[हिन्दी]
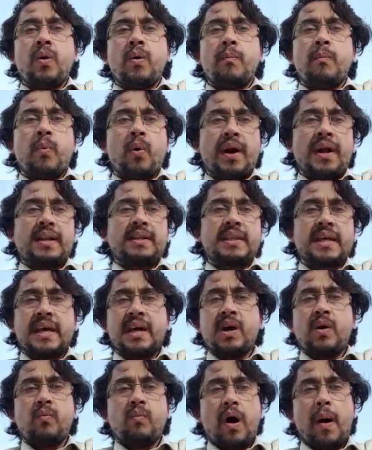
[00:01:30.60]
बॉर्डर से
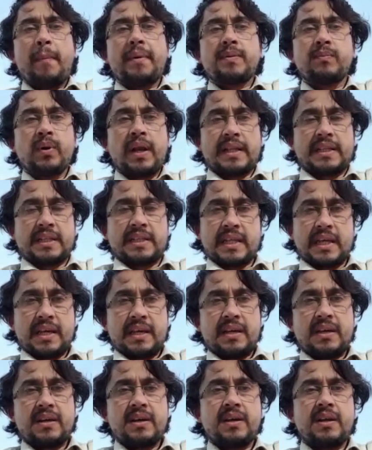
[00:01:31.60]
वापस बुला सकते
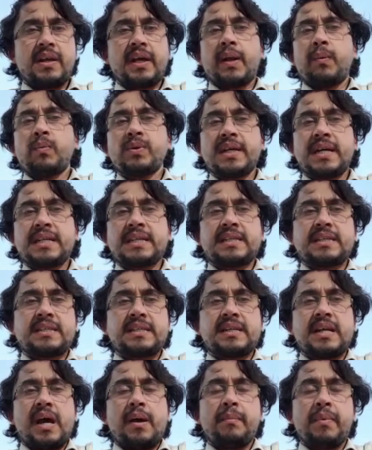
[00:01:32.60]
हैं लेकिन मुझे
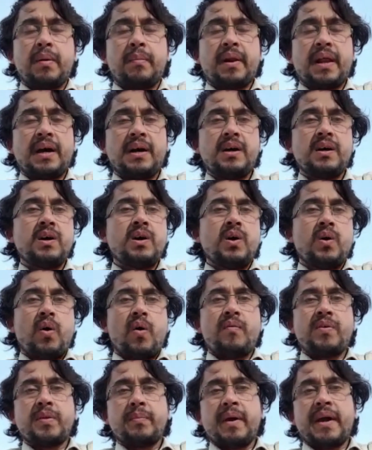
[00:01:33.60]
टाइम नहीं मिला
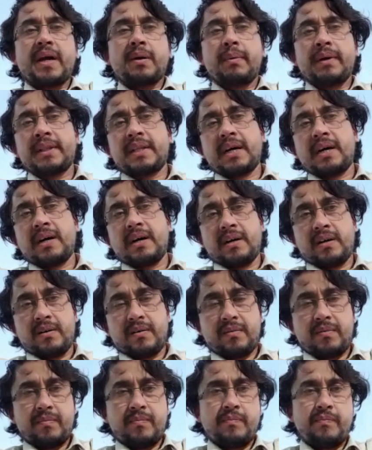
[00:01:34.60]
ऑफिस में एक बंदा
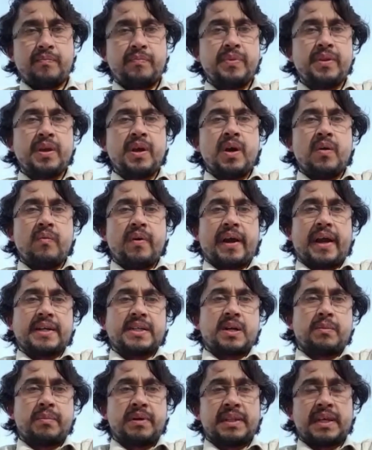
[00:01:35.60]

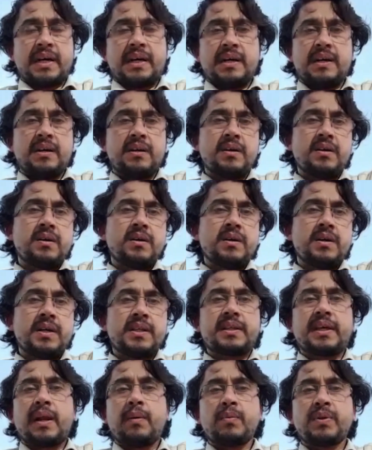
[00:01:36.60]
वेकेशन में था
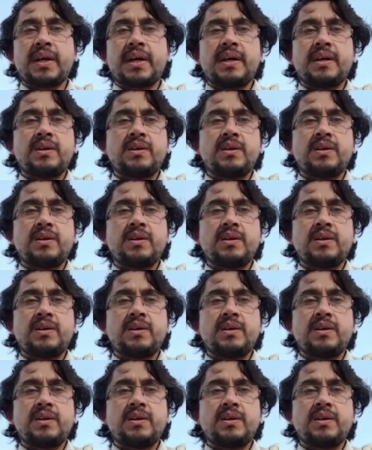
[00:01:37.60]
इसके लिए मुझे